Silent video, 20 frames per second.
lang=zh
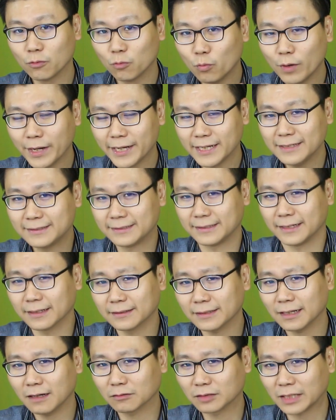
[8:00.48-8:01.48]
威胁
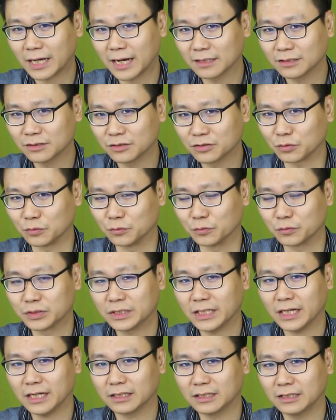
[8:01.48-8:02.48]
到他的首
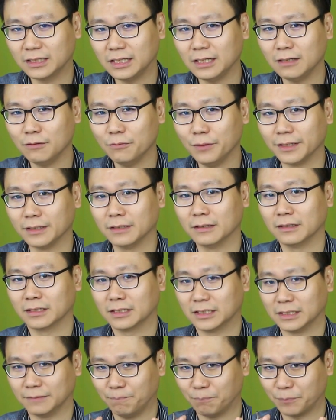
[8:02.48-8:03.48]
相地位
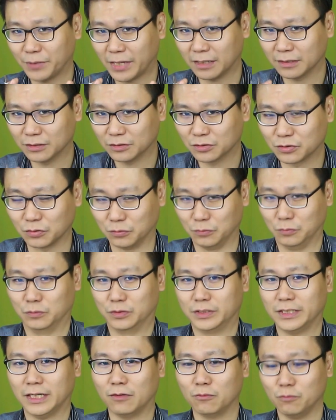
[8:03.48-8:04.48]
跟他的首
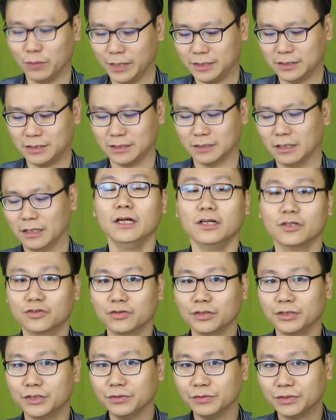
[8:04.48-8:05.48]
相位置，所
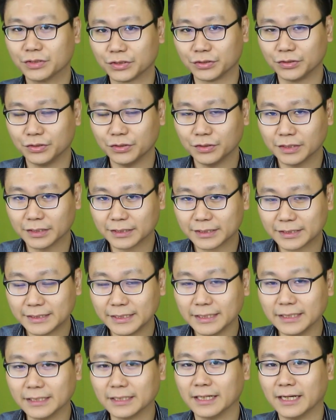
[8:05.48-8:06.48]
以就使用了
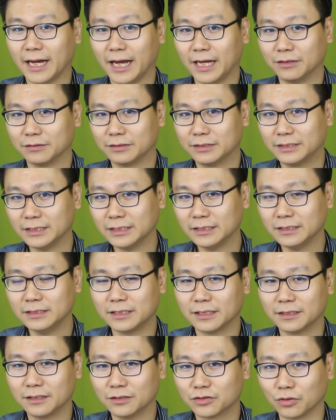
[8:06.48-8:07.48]
性还有金钱
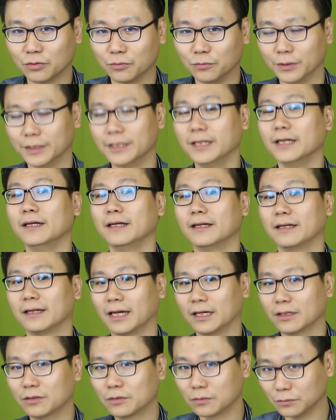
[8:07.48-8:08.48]
的丑闻来
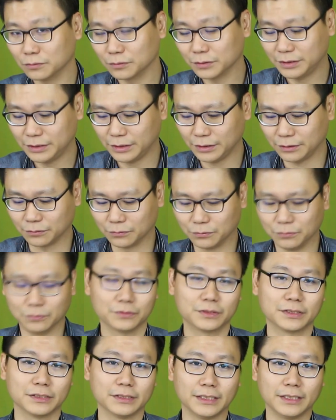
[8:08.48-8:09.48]
攻击胡
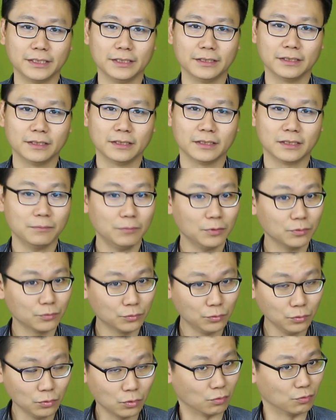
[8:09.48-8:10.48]
斯尼。那么，如
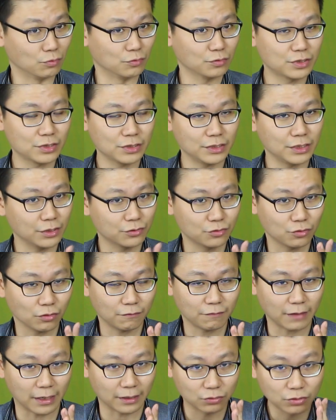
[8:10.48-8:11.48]
果胡斯尼说
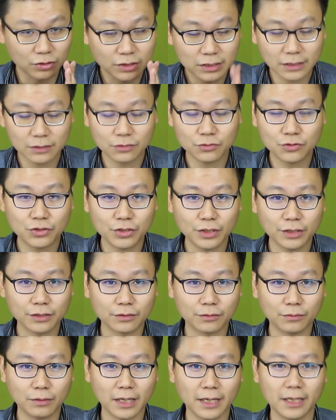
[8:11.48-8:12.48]
法正确的
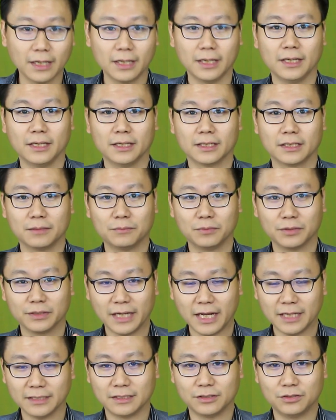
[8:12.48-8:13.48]
话，那么
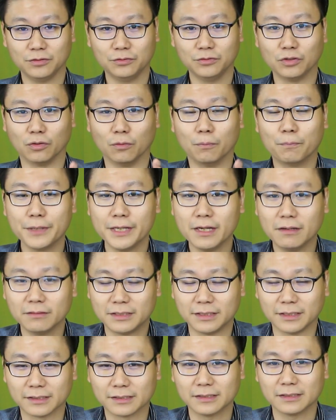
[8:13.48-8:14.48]
纳吉就有必要
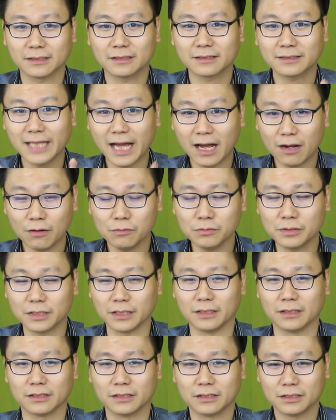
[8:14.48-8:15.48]
解释到底。
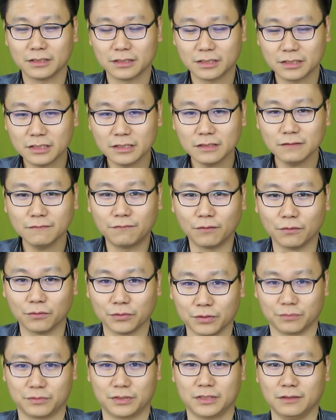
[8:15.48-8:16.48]
是否
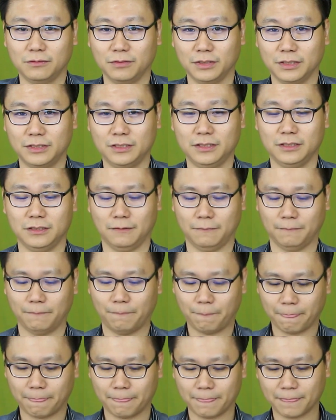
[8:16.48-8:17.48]
有这回事？
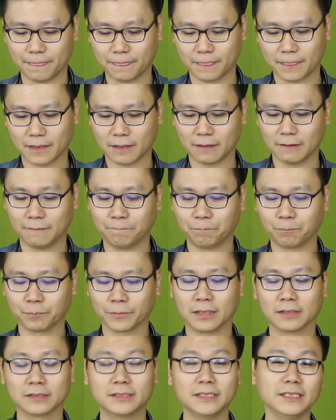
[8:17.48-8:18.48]

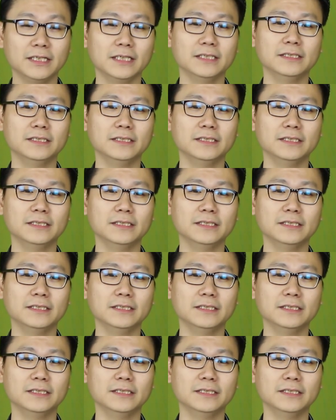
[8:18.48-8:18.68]
今天